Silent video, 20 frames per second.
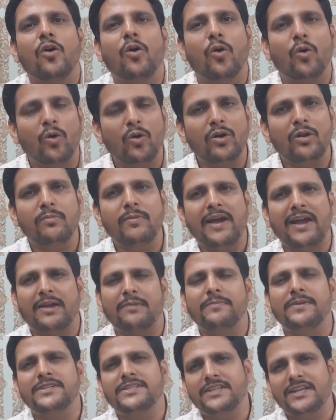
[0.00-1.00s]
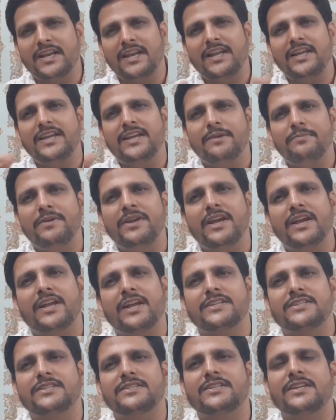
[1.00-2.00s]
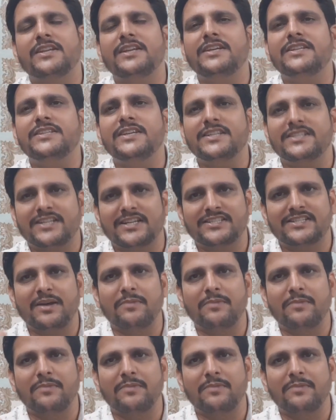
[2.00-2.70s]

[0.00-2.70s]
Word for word: होल्ड बैक बेसिकली ये भी एक एसेसरीज है इसका